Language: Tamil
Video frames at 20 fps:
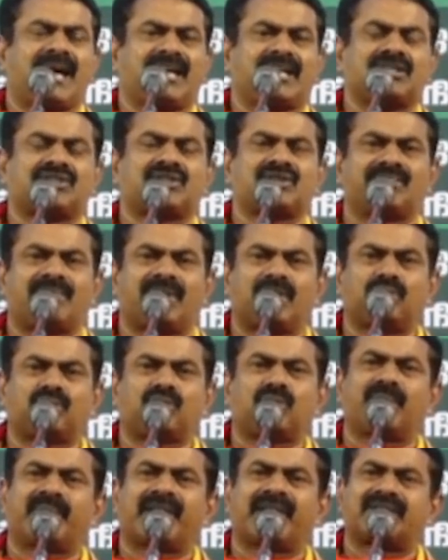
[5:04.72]
அரசு
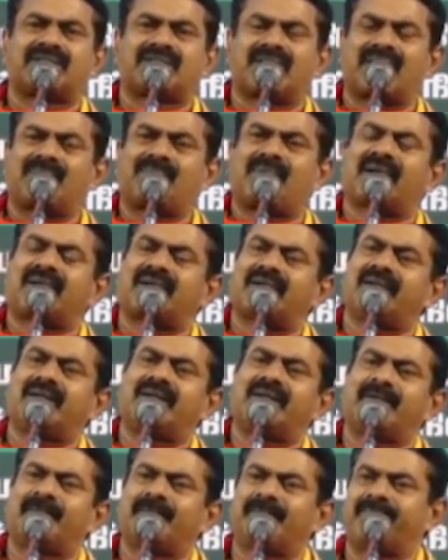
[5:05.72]
மருத்துவமனை தரமாக
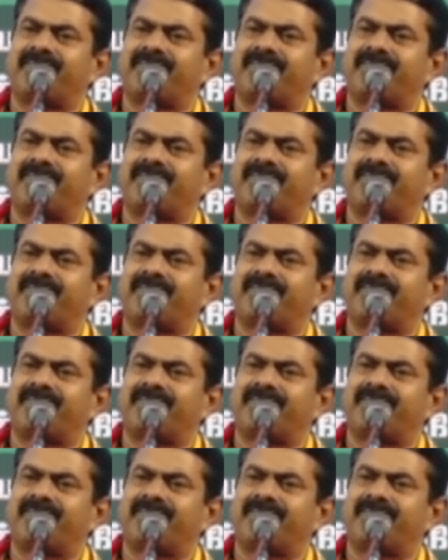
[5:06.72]
இல்லை